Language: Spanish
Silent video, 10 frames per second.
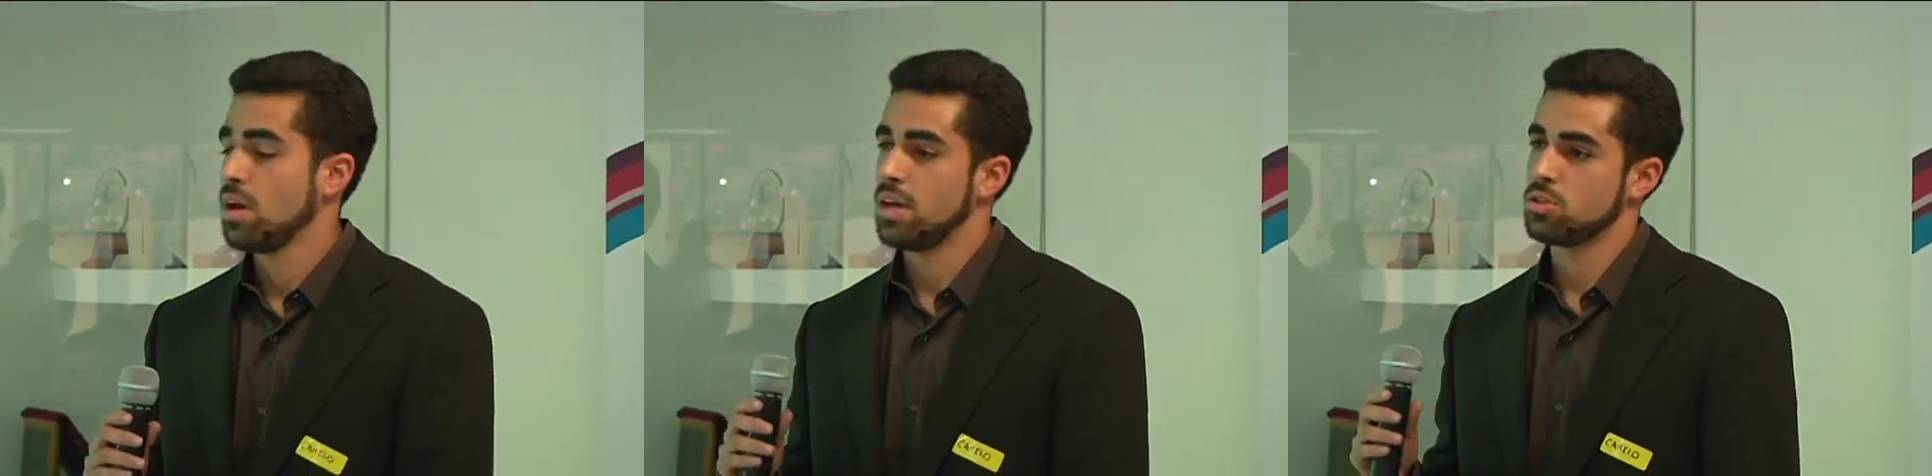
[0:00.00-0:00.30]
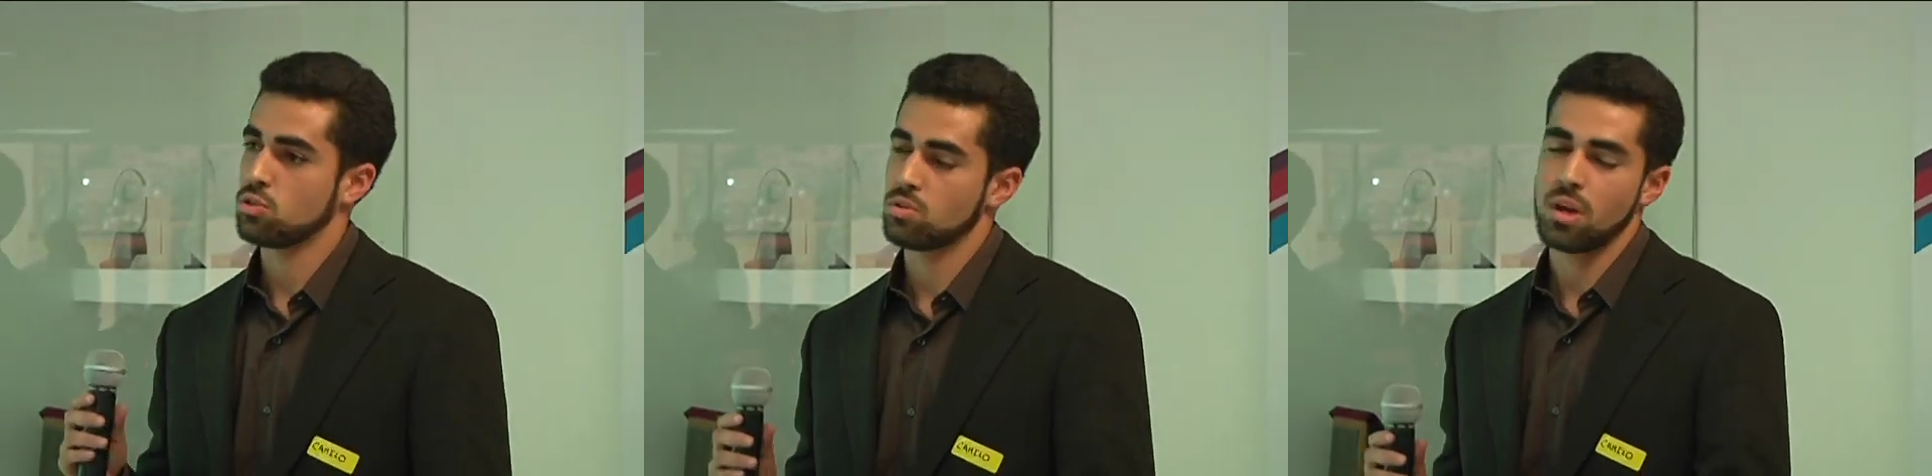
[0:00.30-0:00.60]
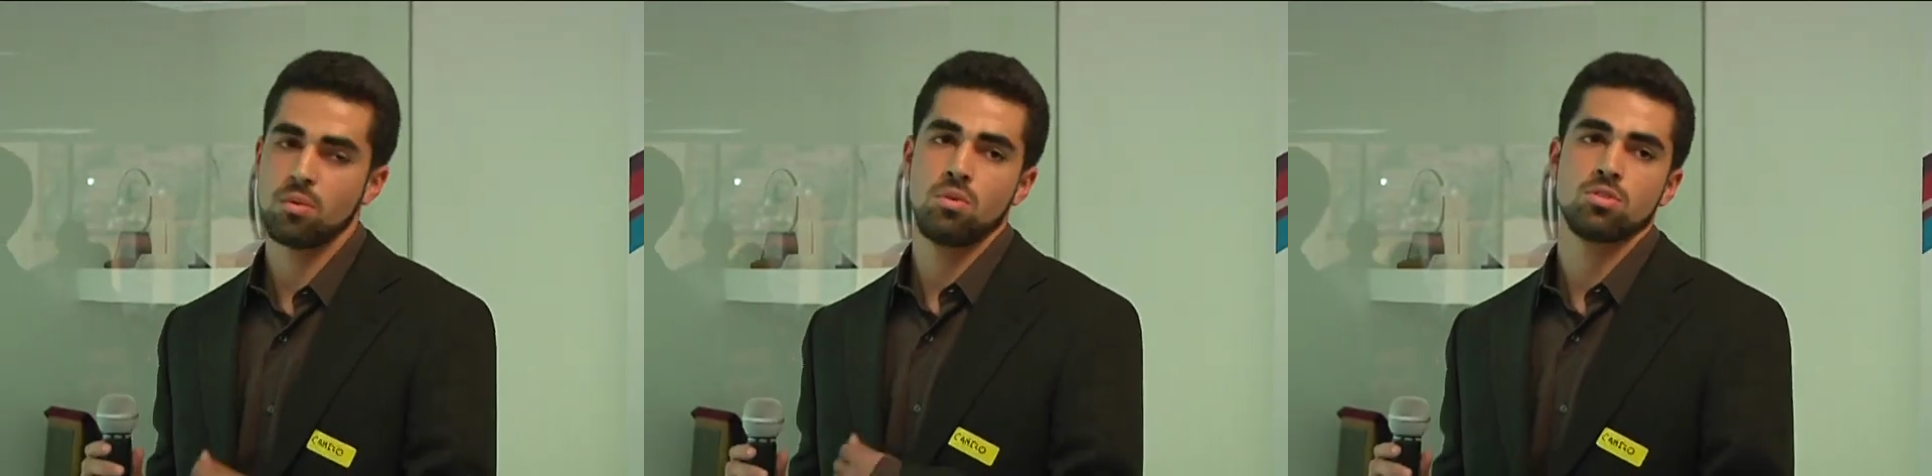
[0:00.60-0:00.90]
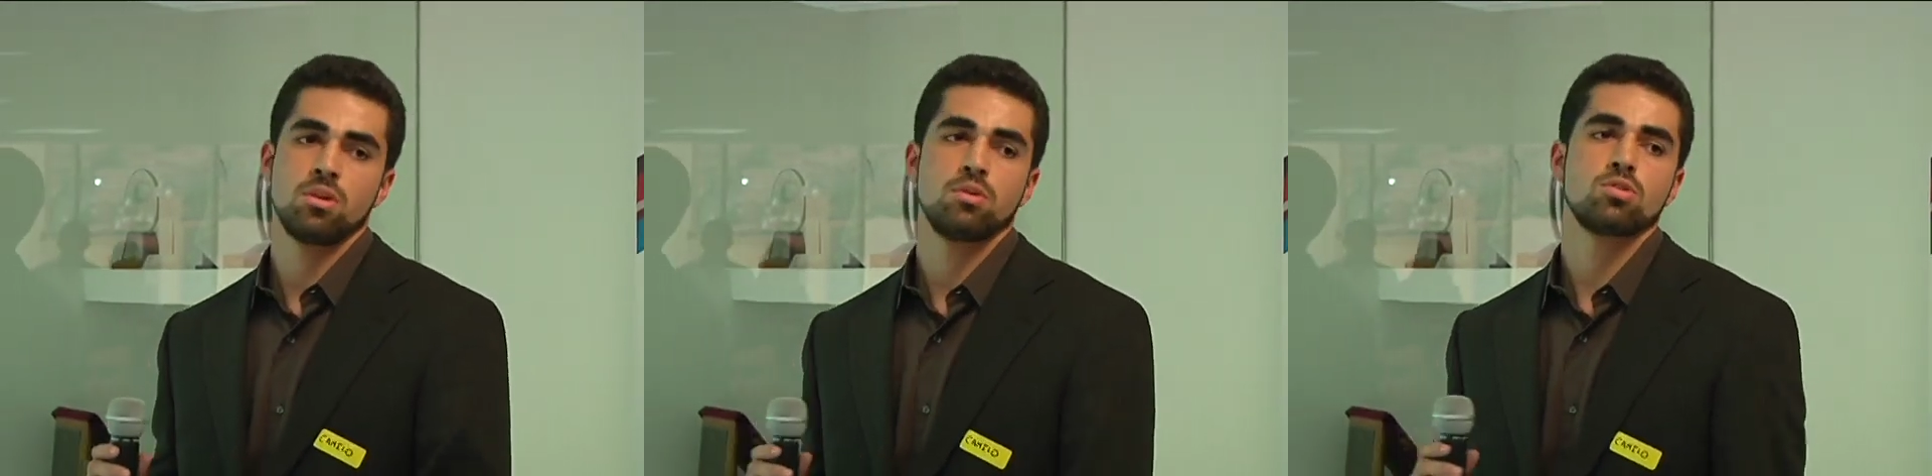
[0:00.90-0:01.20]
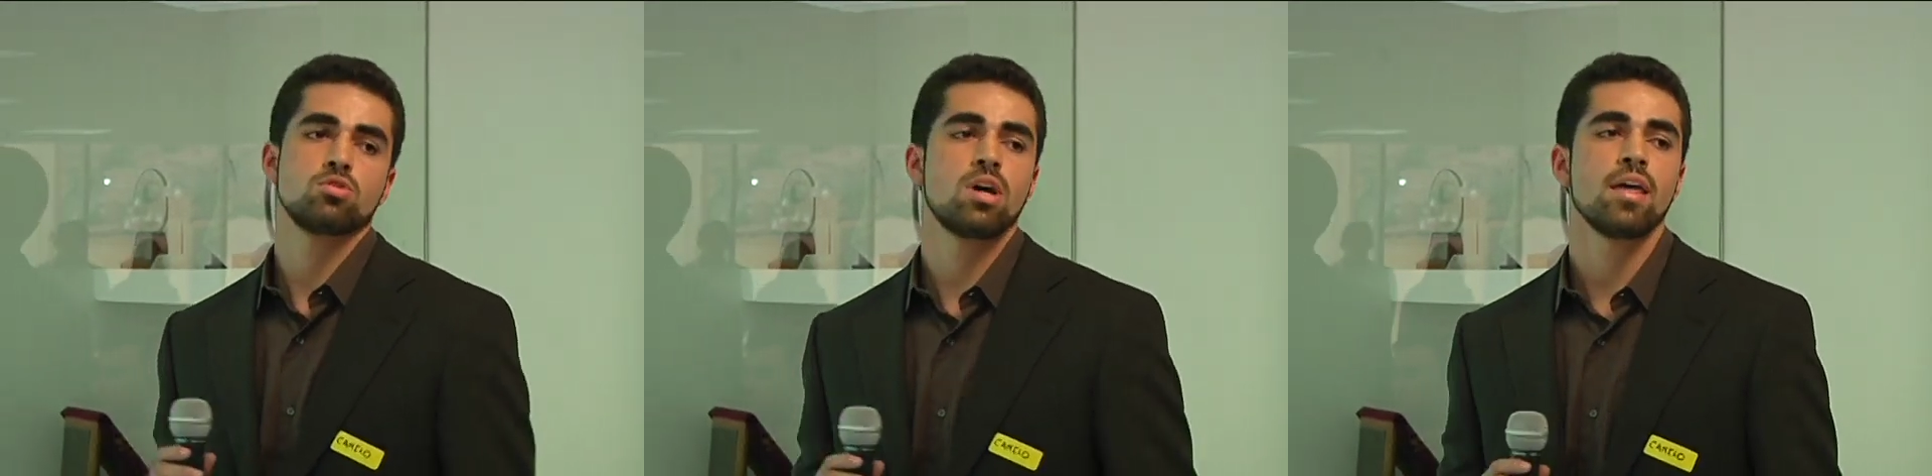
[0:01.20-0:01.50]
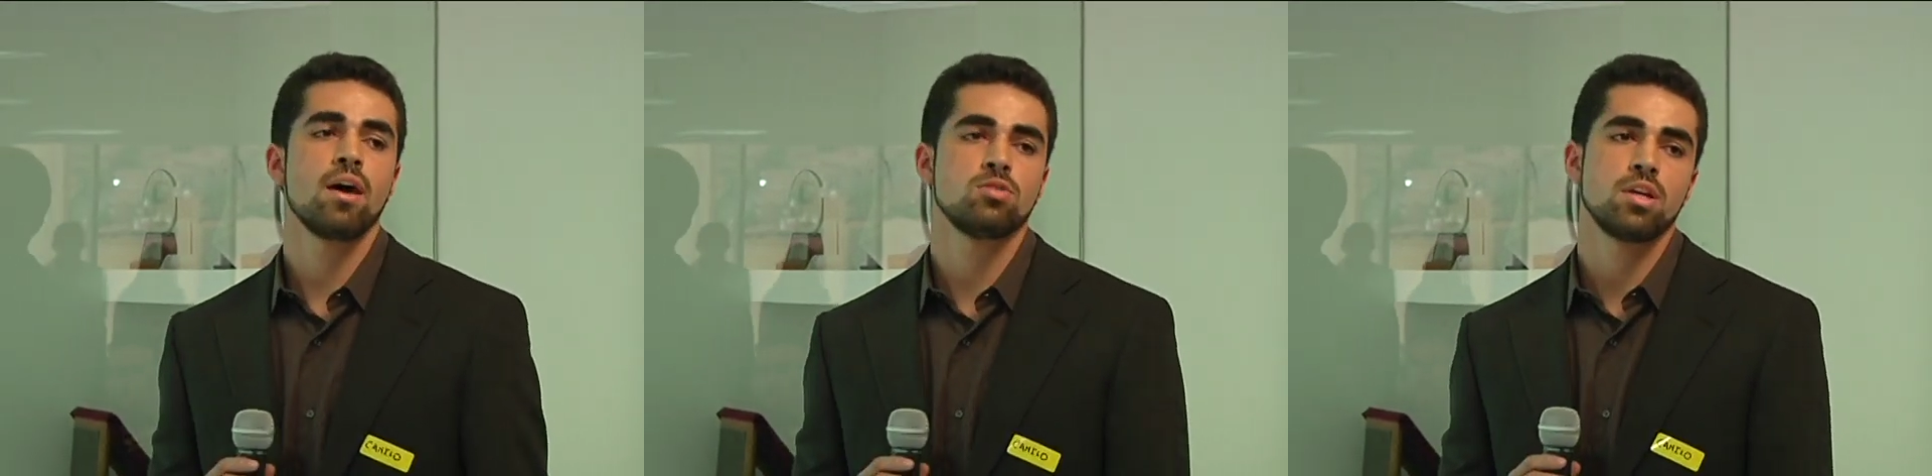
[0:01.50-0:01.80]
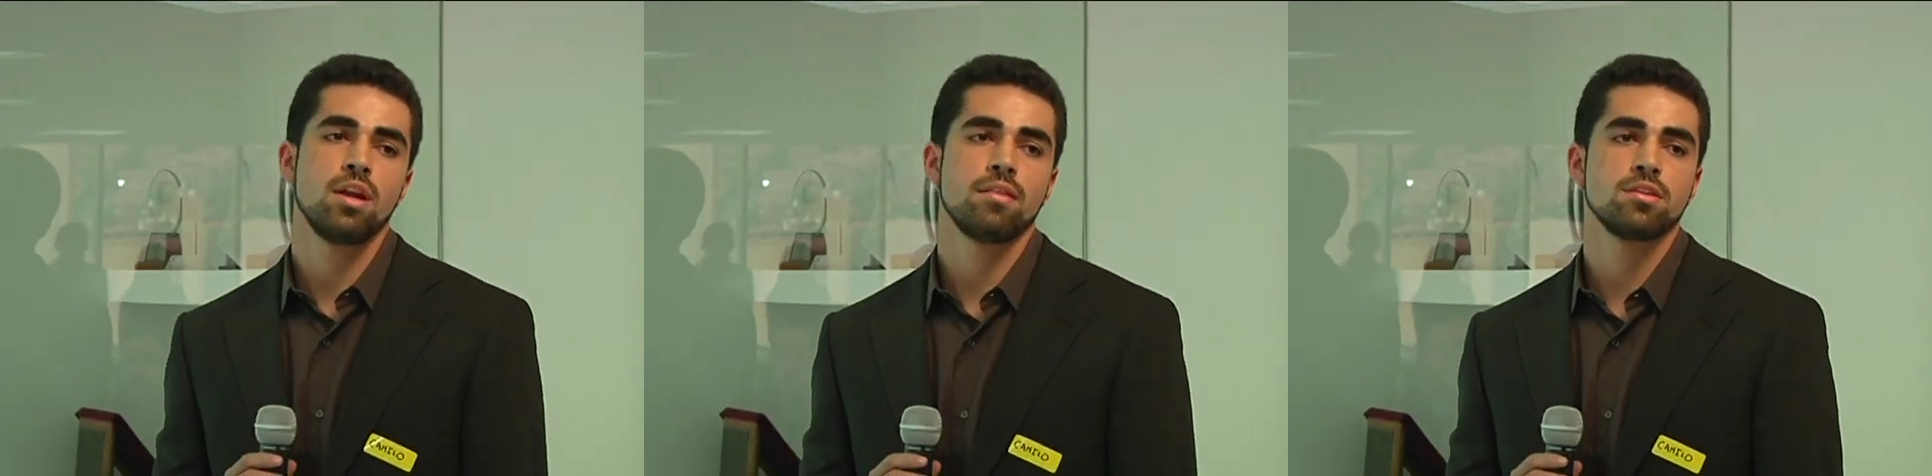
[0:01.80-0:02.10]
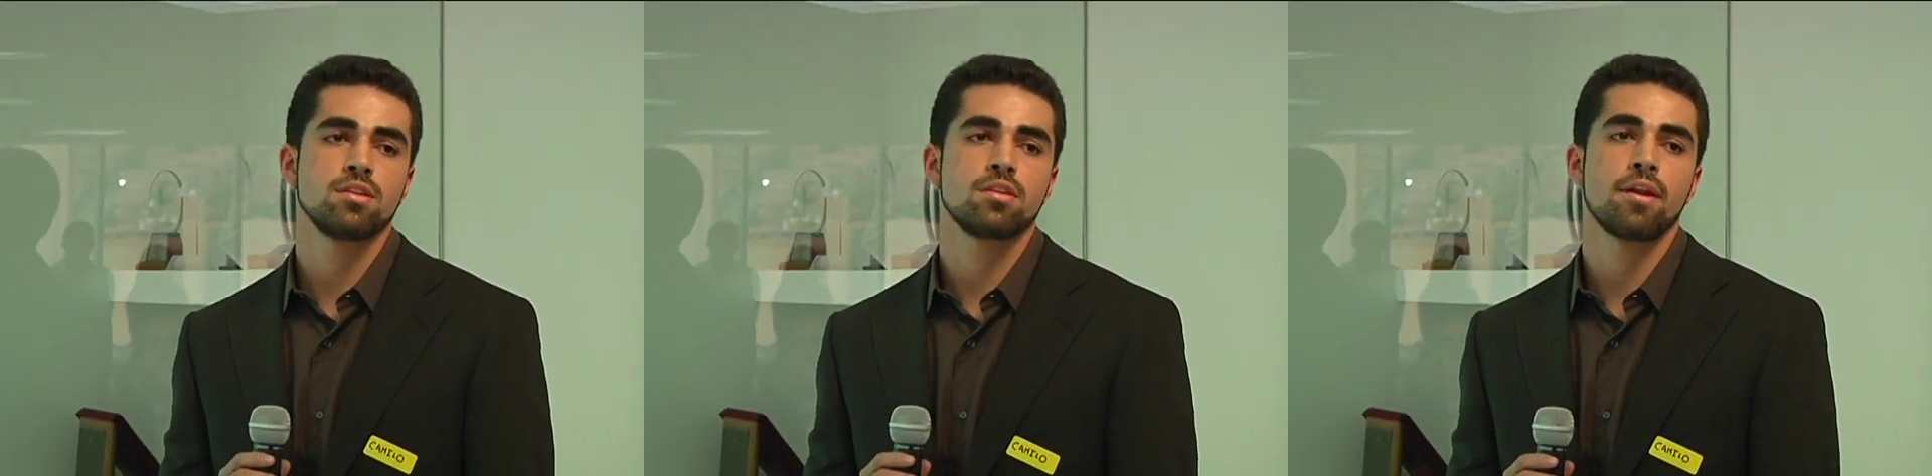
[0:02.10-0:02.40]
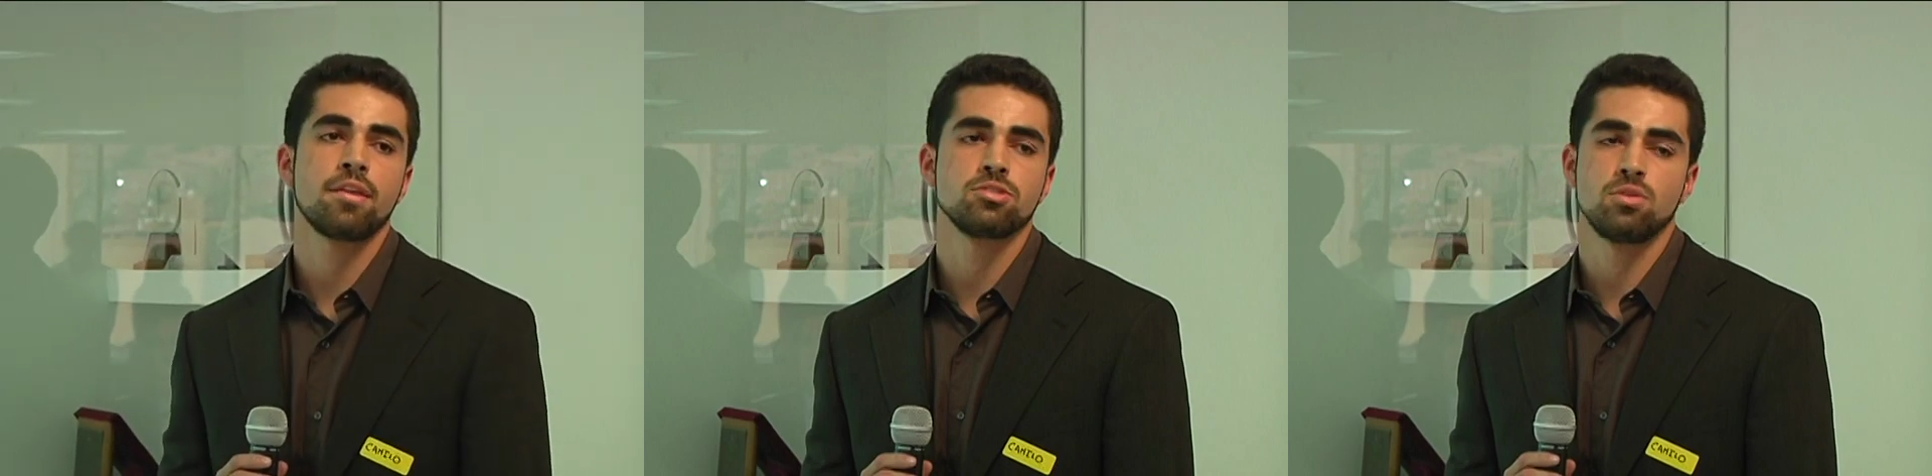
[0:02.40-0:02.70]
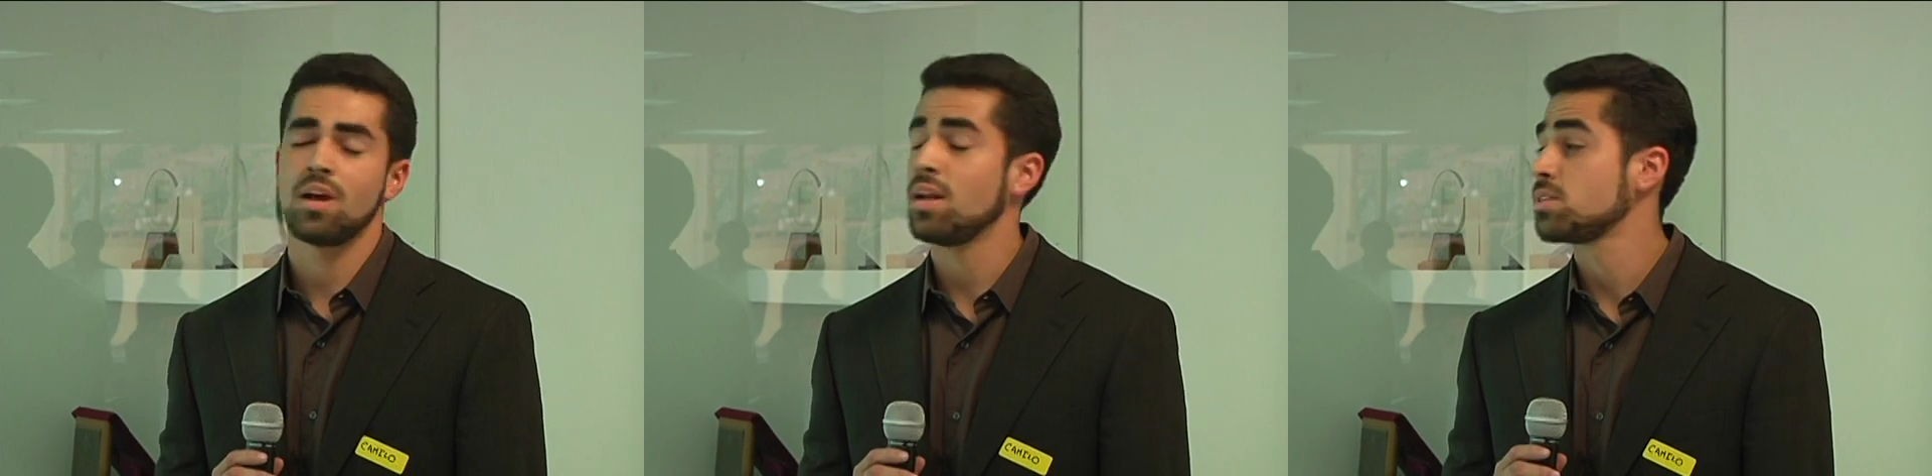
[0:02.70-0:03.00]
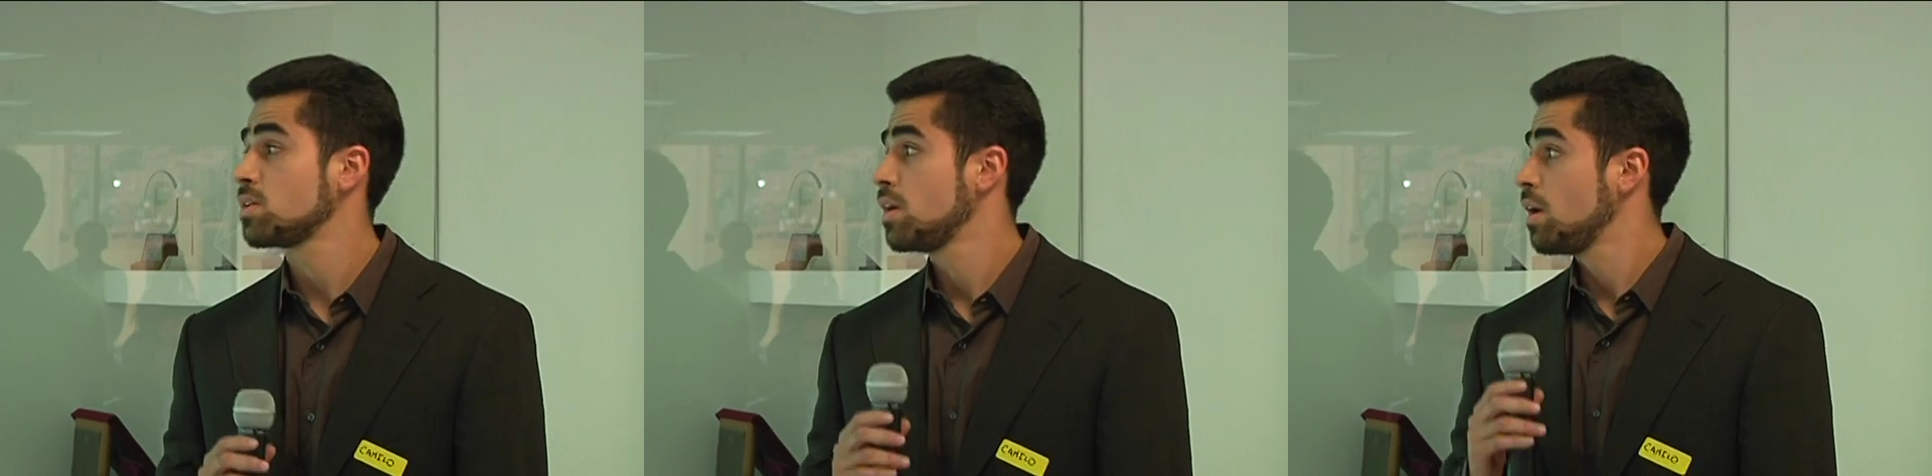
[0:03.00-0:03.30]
Estos son algunos de nuestros aliados y clientes internacionales,